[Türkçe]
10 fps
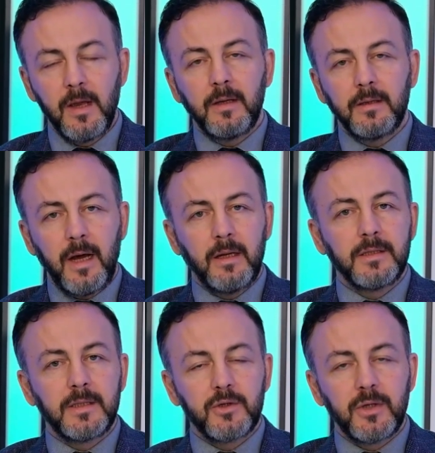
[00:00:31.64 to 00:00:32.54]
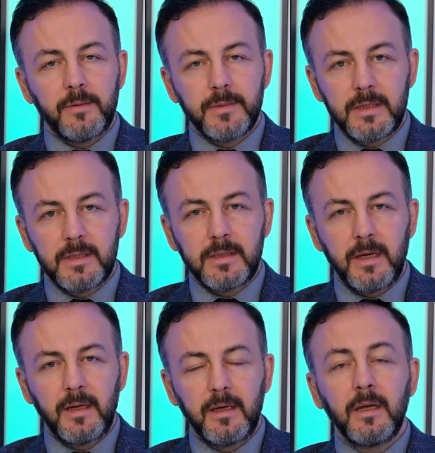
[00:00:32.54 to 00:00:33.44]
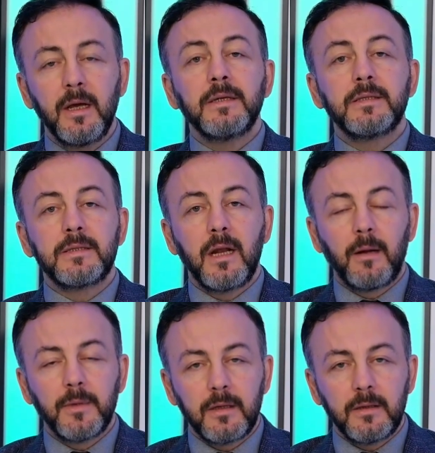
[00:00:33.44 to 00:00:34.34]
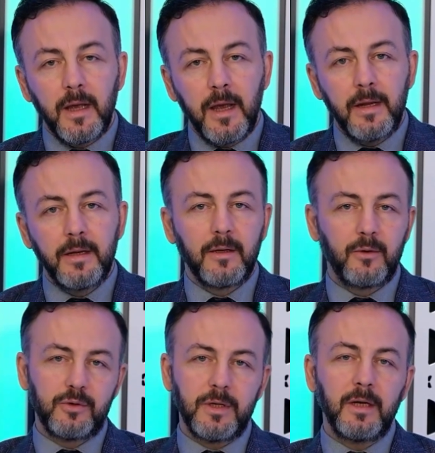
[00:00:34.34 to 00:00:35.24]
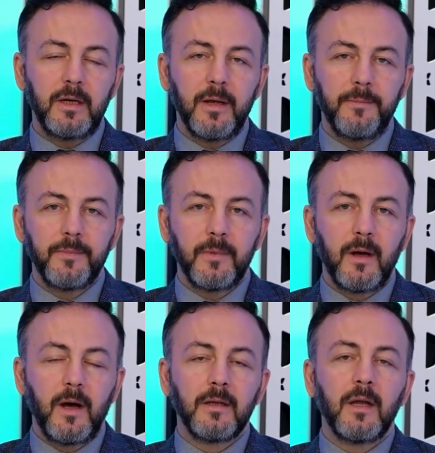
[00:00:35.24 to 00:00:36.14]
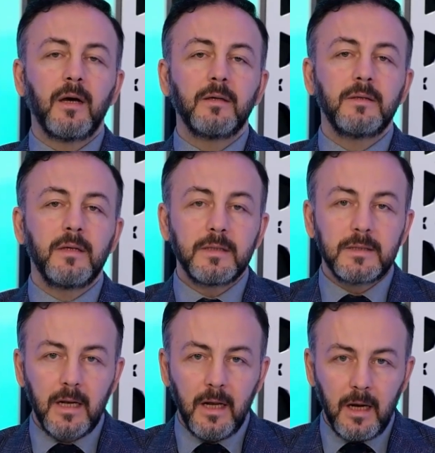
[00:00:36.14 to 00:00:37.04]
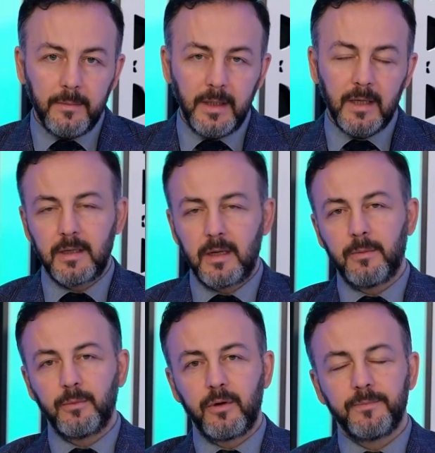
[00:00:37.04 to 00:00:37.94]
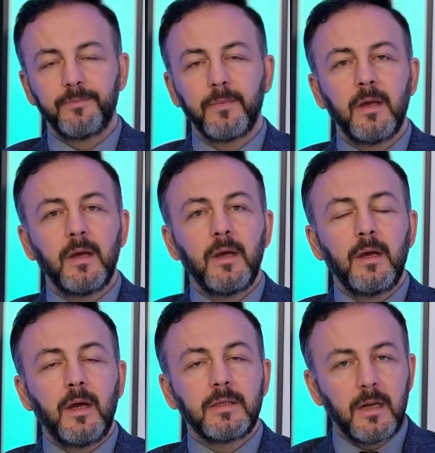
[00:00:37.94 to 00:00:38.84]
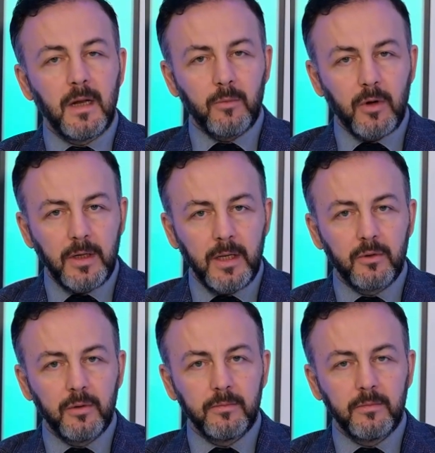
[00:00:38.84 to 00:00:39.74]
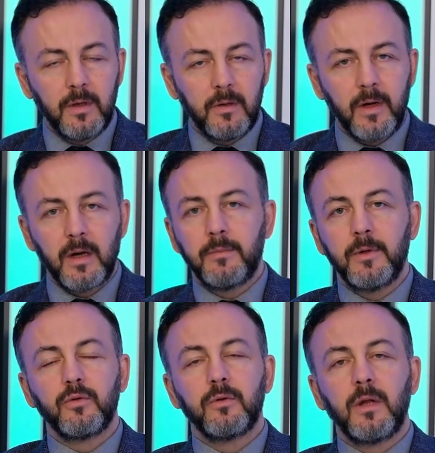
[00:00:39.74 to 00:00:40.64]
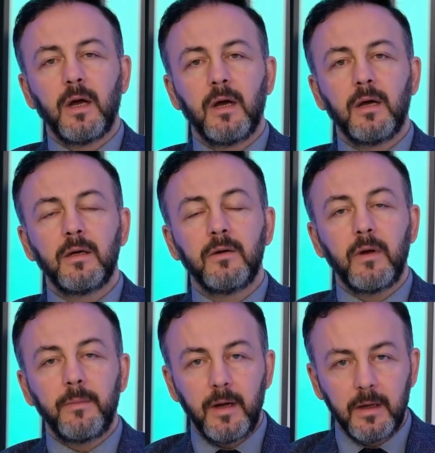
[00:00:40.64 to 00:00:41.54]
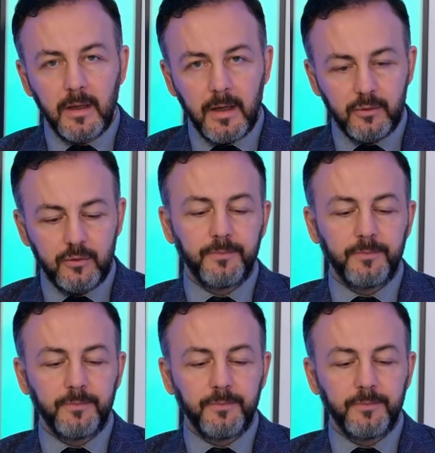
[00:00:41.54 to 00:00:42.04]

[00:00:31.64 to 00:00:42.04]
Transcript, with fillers: Değerli izleyicilerimiz sizleri selamların en güzeliyle, Allah'ın selamıyla selamlıyorum. Esselamu Aleyküm ve Rahmetullah ve Berekatü.